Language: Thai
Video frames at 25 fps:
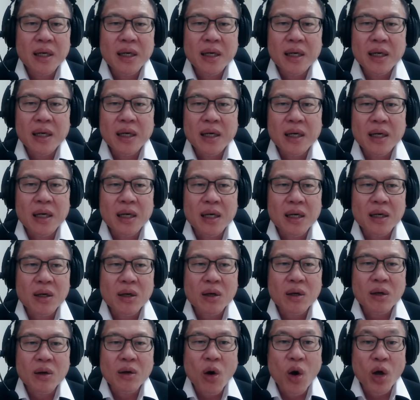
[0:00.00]
เอ่อ
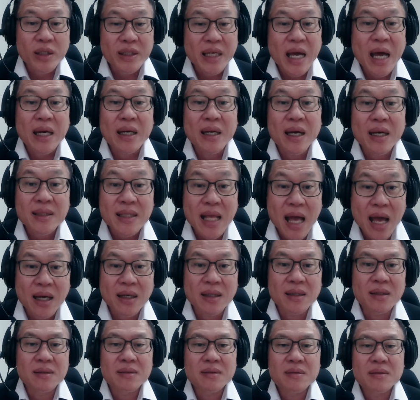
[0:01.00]
ก่อนการเลือก
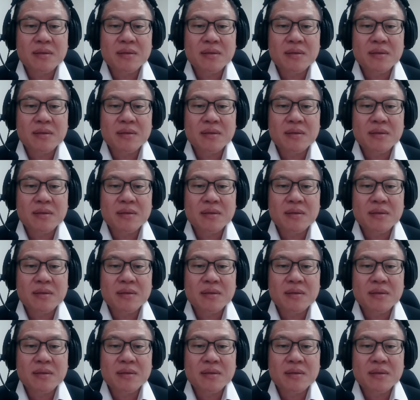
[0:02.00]
ตั้ง